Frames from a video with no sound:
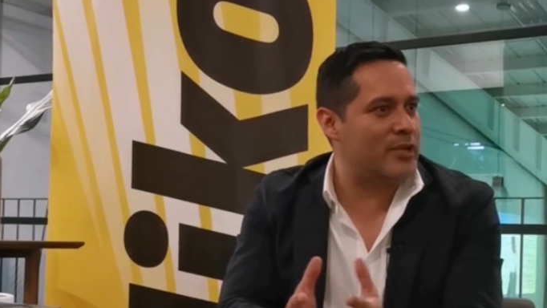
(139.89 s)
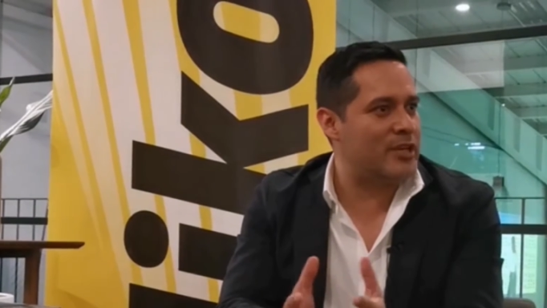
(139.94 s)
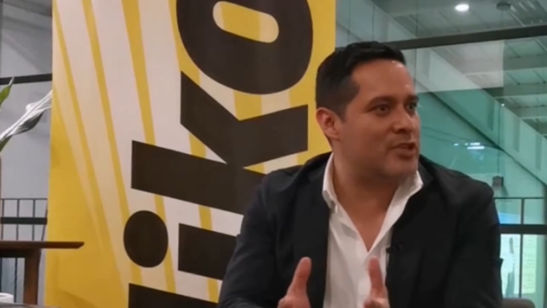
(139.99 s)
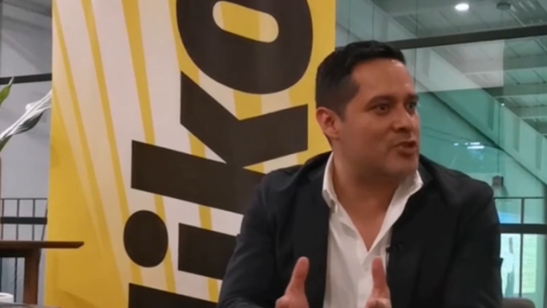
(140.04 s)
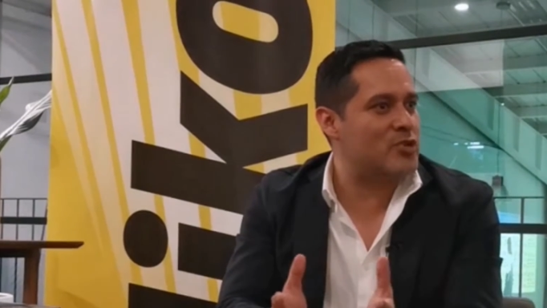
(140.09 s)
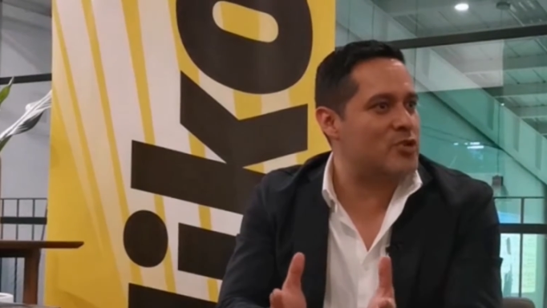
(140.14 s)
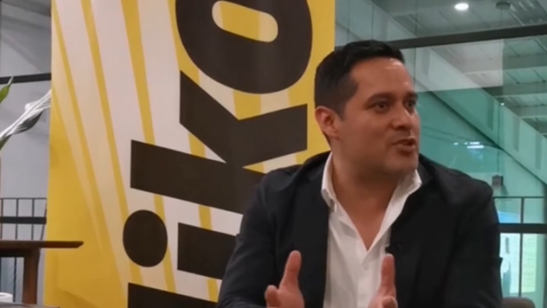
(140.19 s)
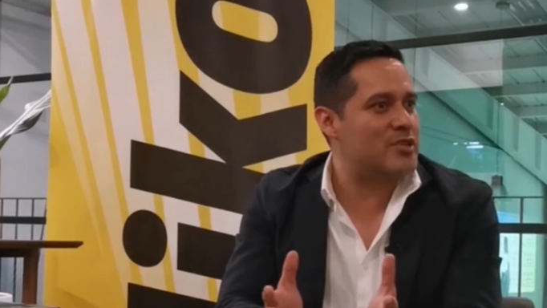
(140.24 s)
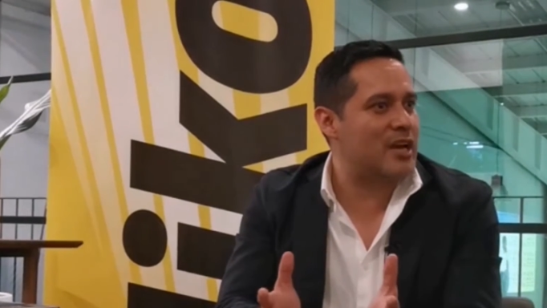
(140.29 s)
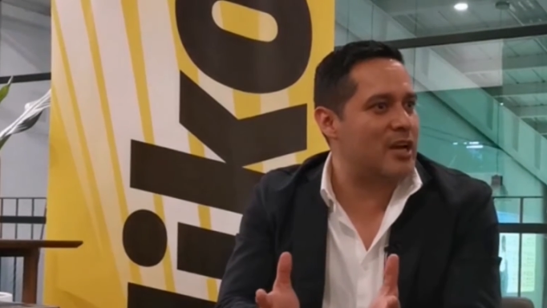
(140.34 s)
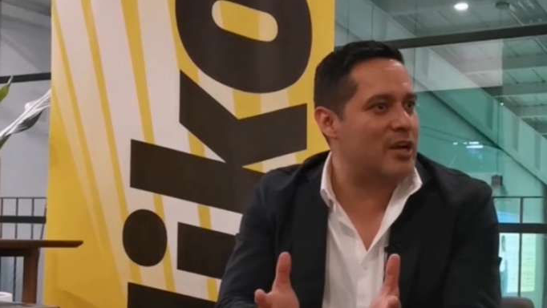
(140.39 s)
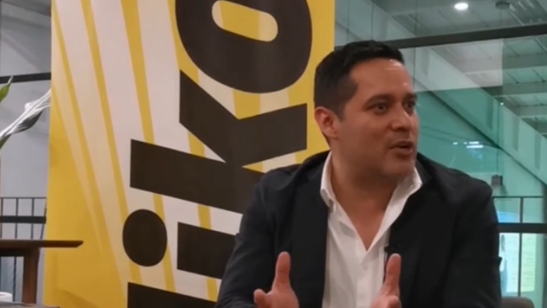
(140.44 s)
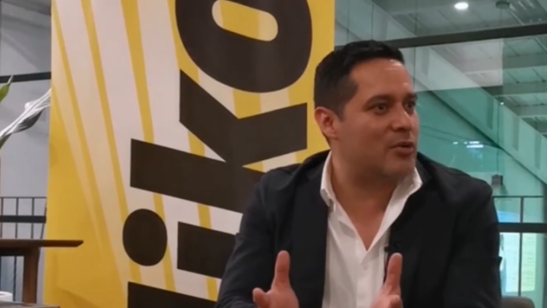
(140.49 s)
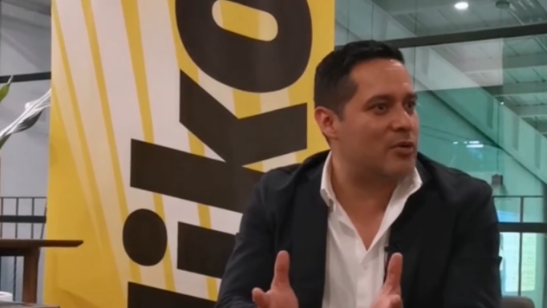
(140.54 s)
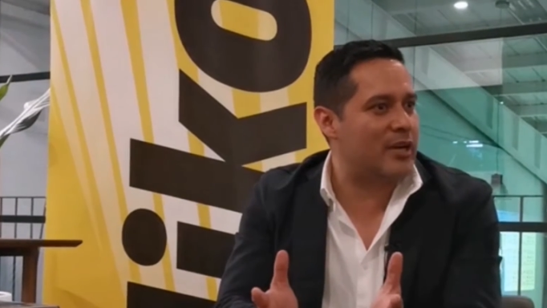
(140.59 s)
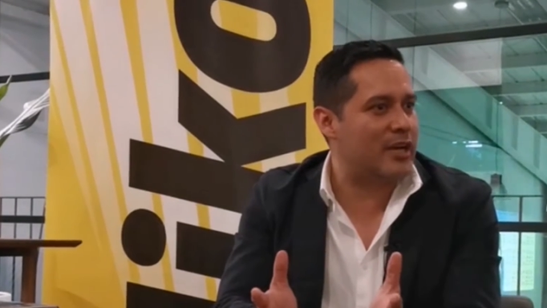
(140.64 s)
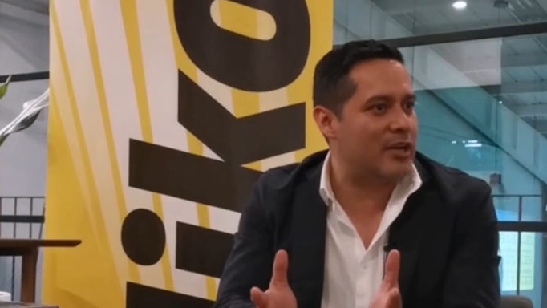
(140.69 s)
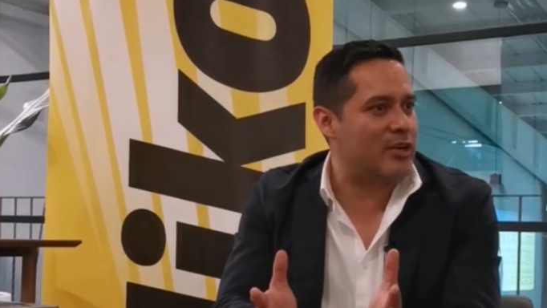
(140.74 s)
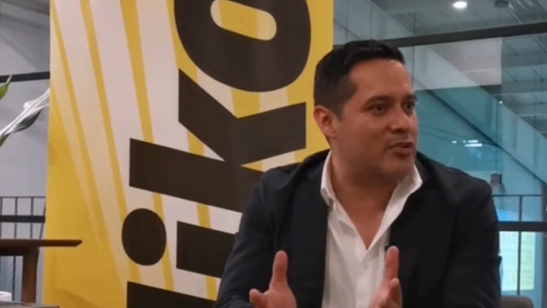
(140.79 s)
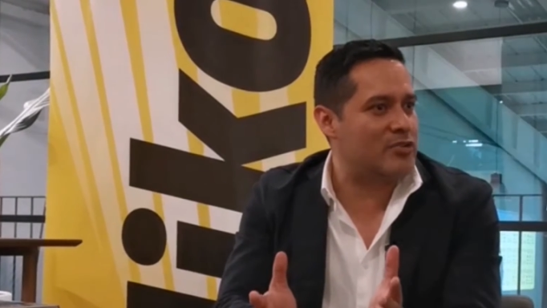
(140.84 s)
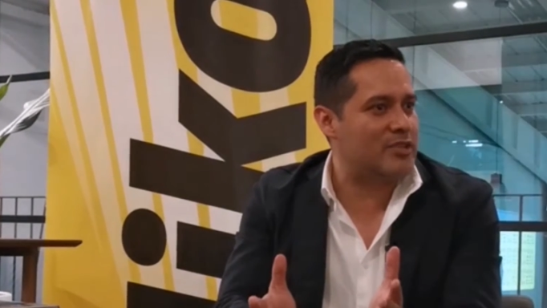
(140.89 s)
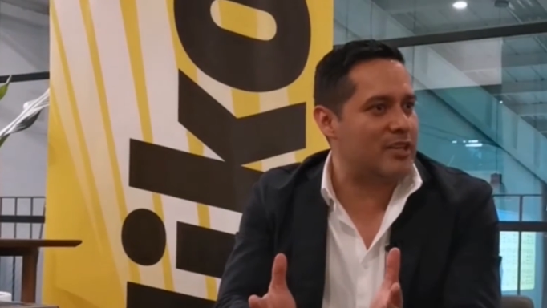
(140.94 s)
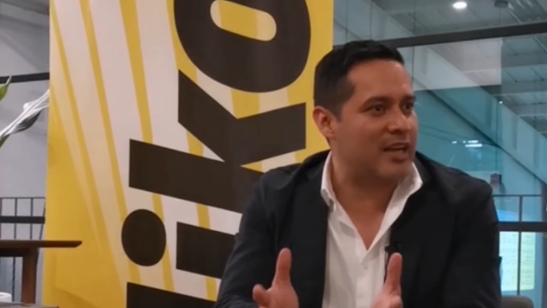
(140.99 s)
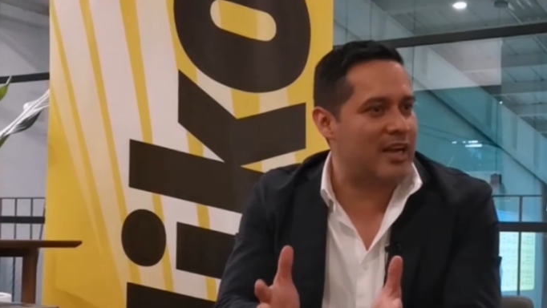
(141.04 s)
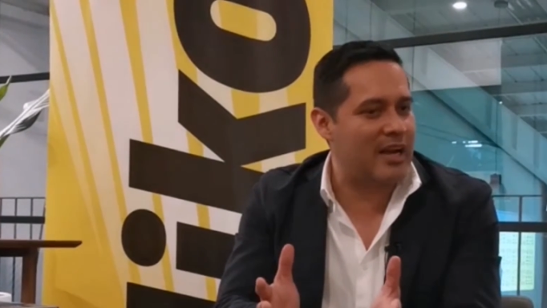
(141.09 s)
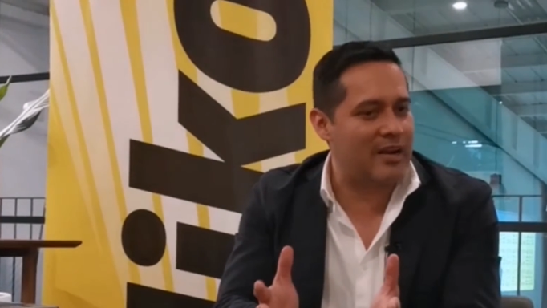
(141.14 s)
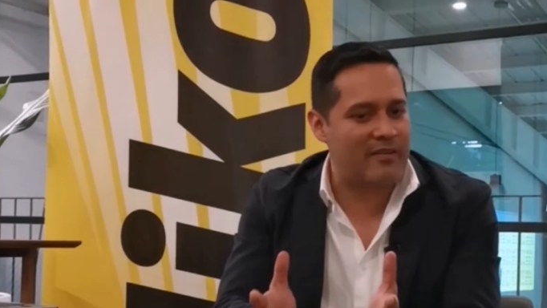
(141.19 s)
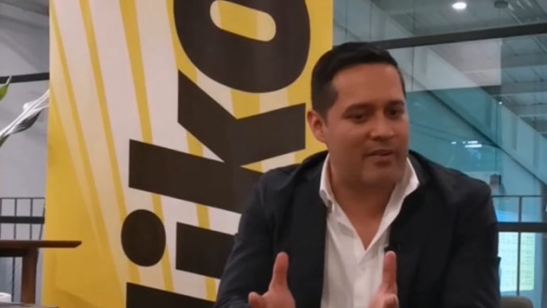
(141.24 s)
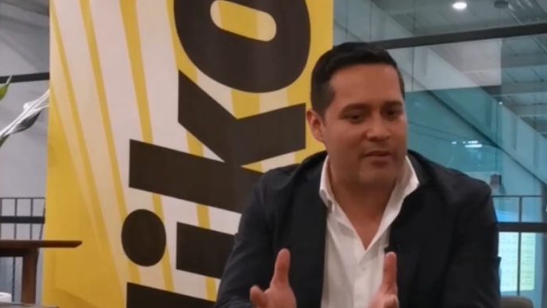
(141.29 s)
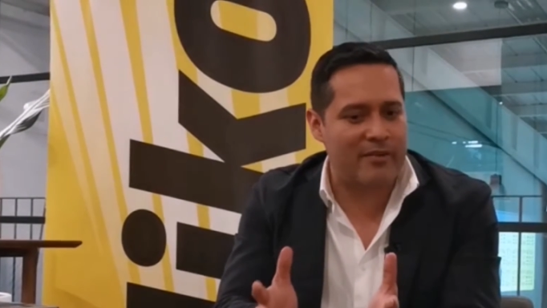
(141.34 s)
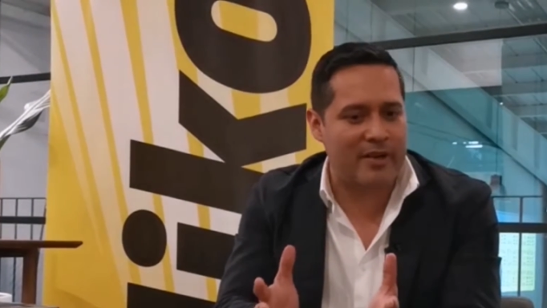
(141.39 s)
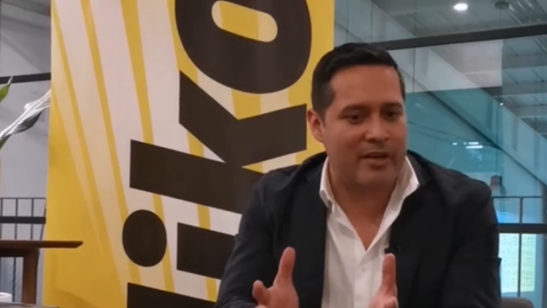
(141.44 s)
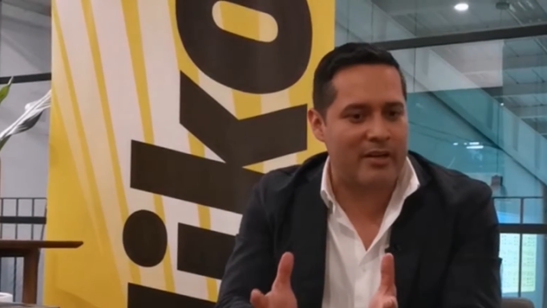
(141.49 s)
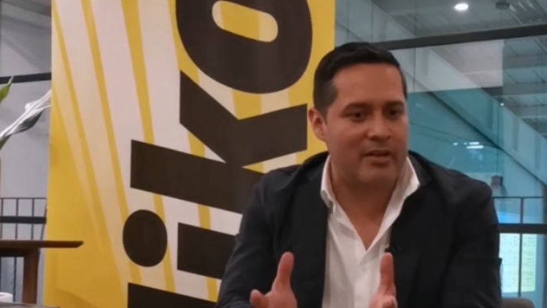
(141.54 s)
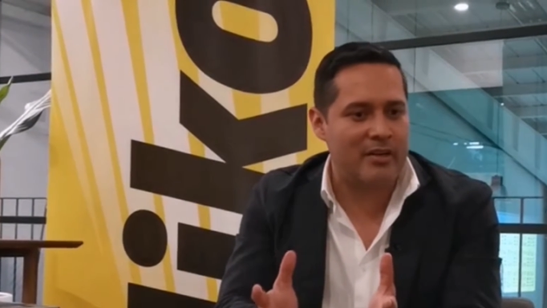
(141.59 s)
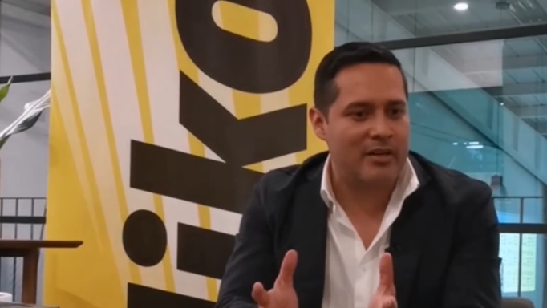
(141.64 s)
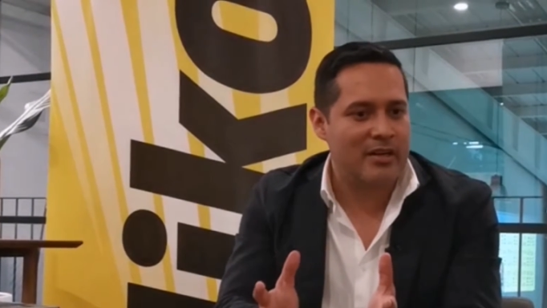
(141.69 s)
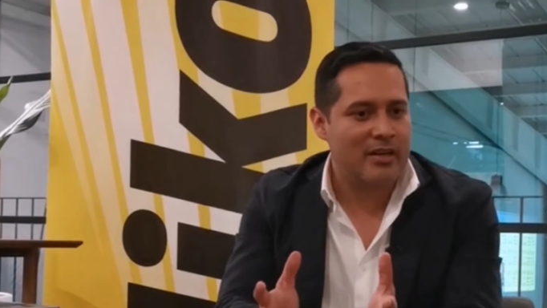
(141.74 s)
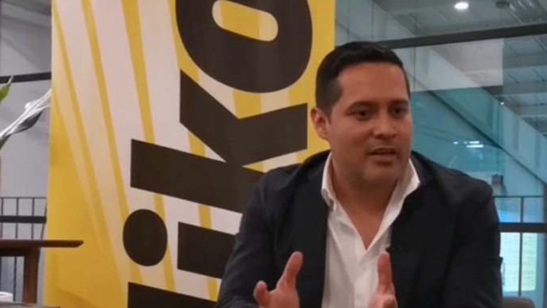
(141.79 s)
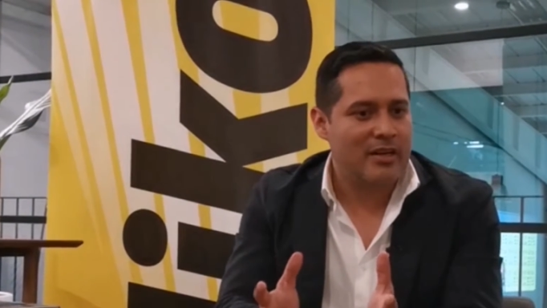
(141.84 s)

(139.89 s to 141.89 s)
y eso es algo que nos dejaba ver